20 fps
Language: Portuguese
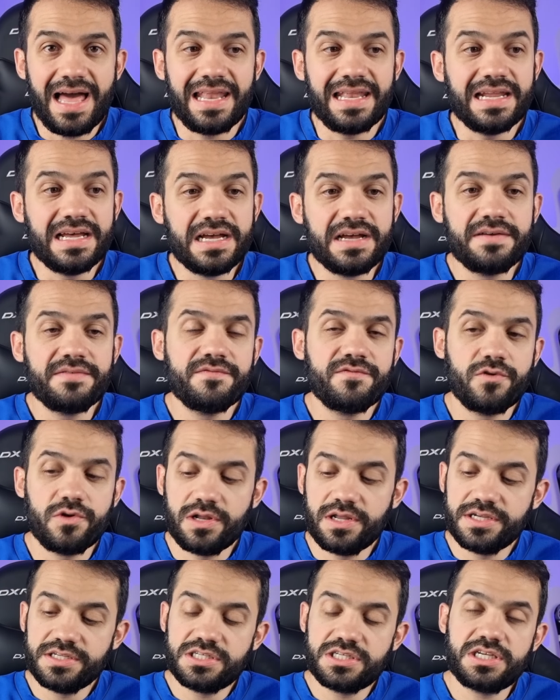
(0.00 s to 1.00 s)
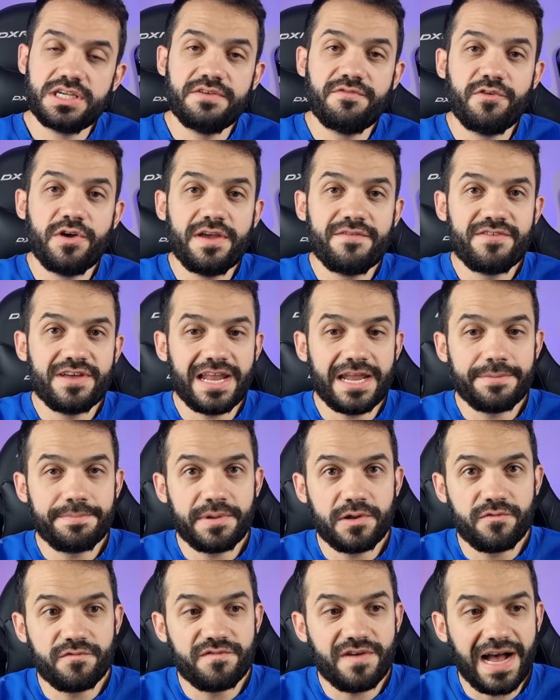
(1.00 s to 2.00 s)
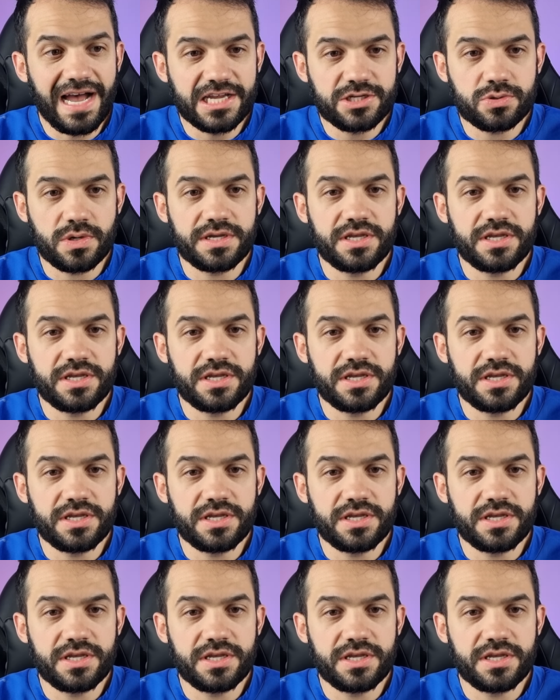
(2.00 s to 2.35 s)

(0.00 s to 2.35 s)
Alan, volante que foi revelado pelo Vasco